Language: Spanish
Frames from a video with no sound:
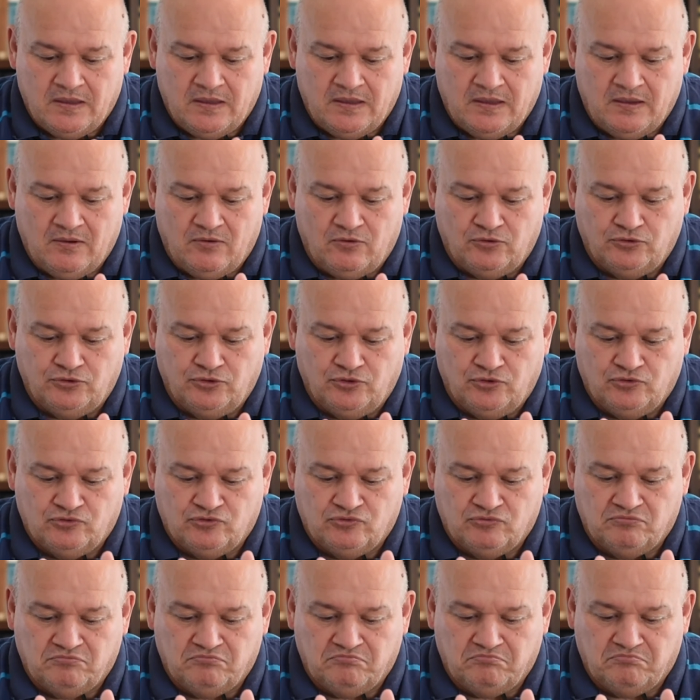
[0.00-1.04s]
Eh,
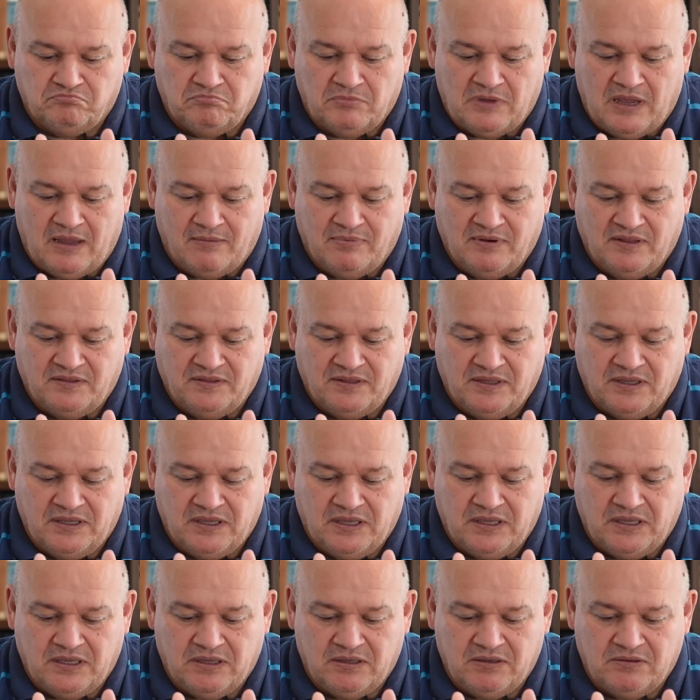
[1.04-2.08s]
otros hablan de
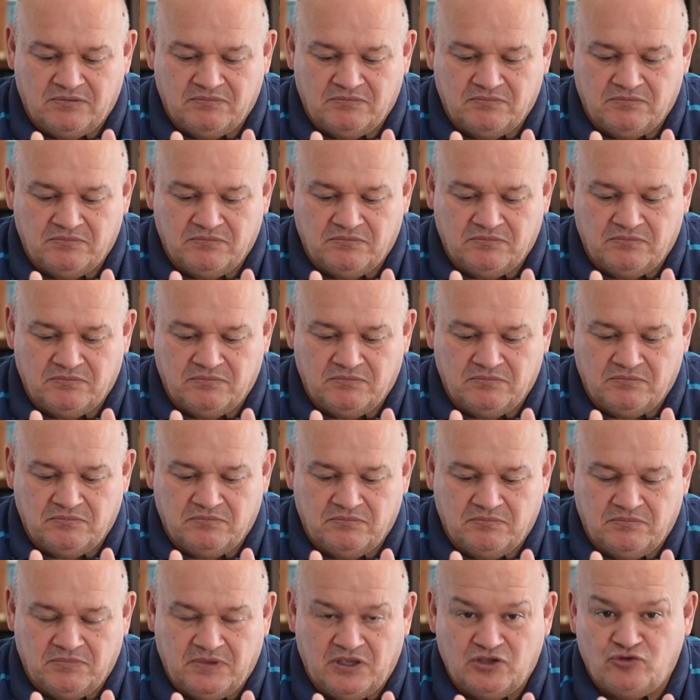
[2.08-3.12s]
que
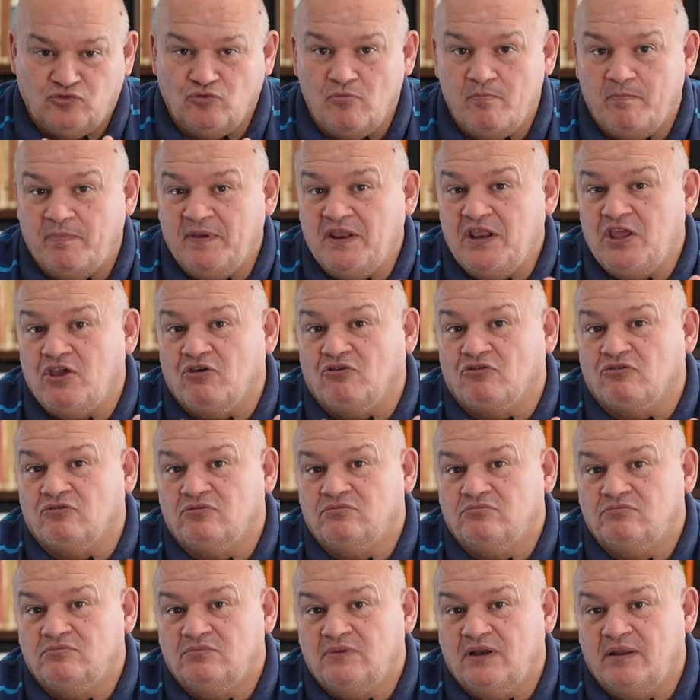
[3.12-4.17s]
es un
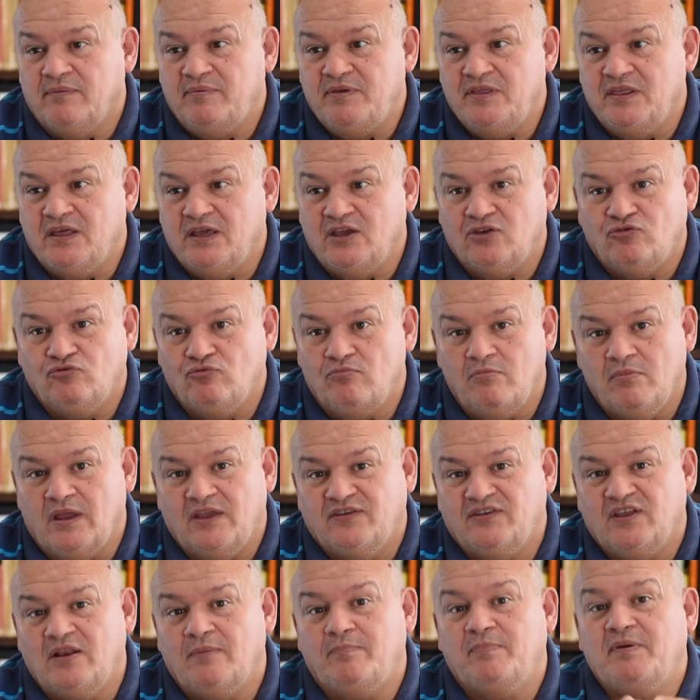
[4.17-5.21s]
periodo, la vida
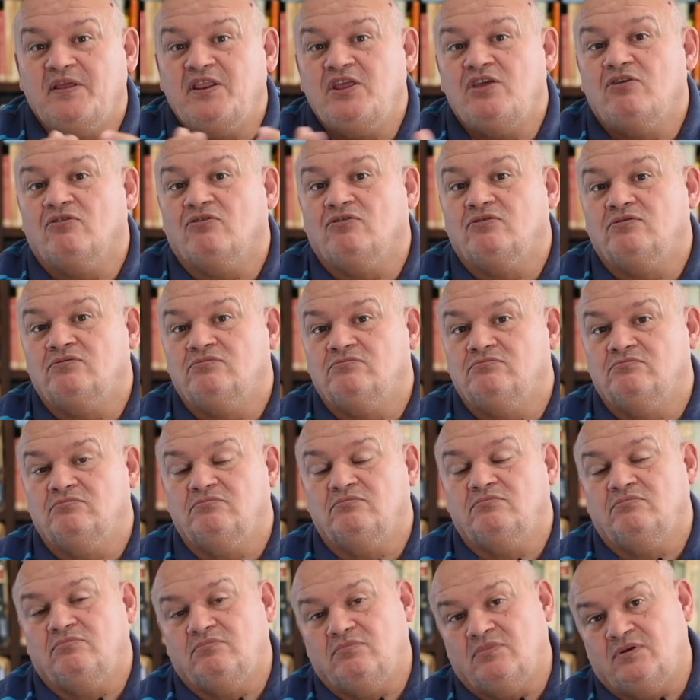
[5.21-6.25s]
es, el periodo
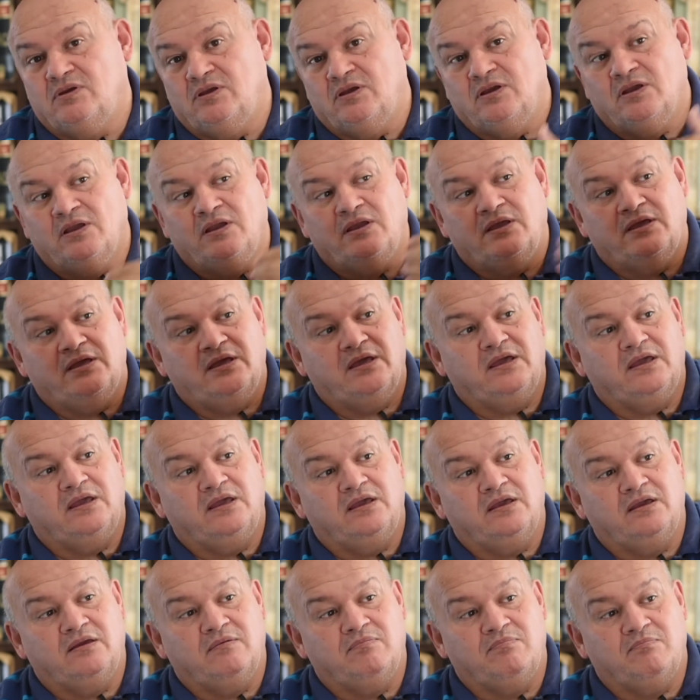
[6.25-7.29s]

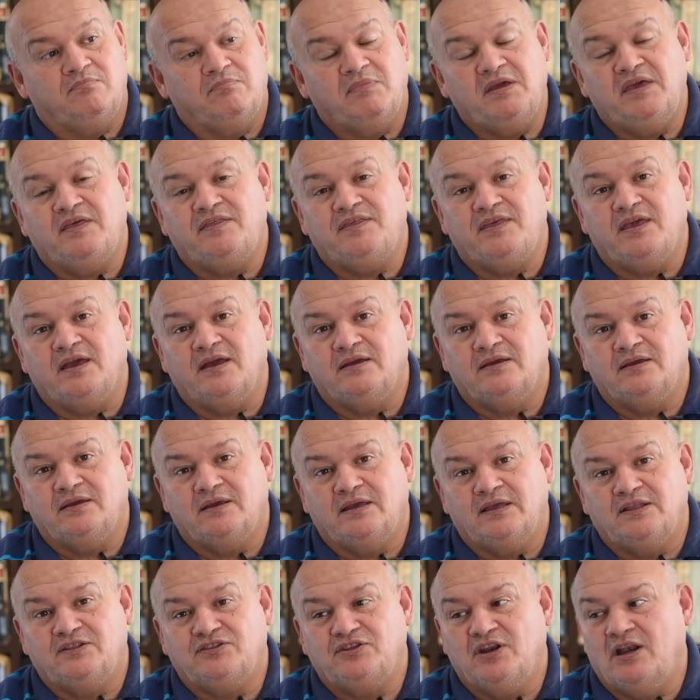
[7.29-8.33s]
que media
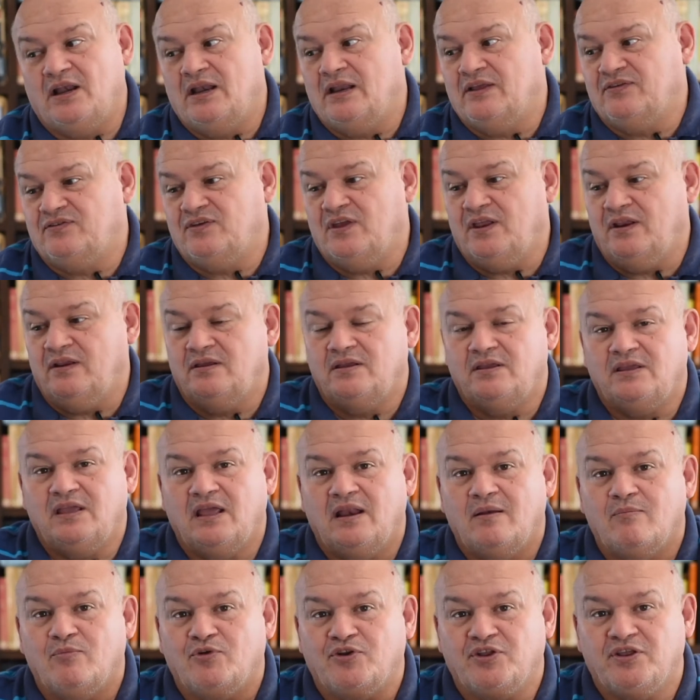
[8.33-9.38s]
entre el nacer y
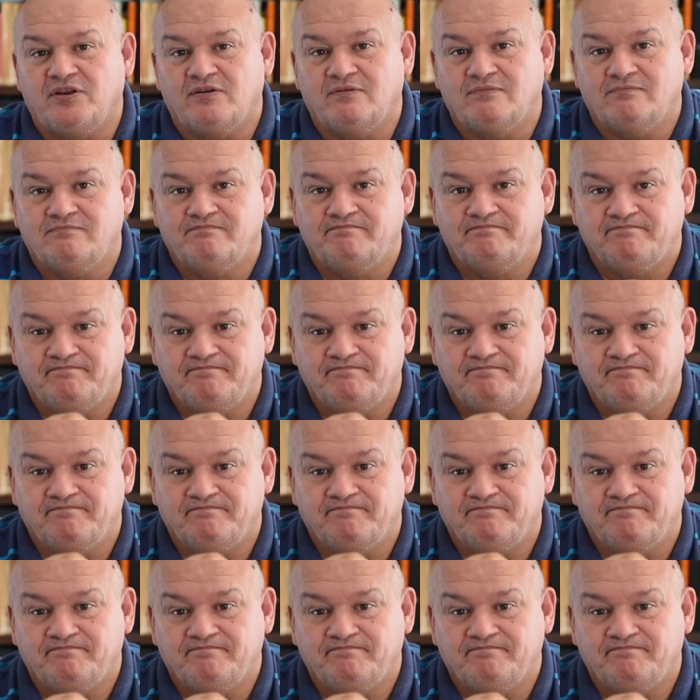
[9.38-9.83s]
el morir.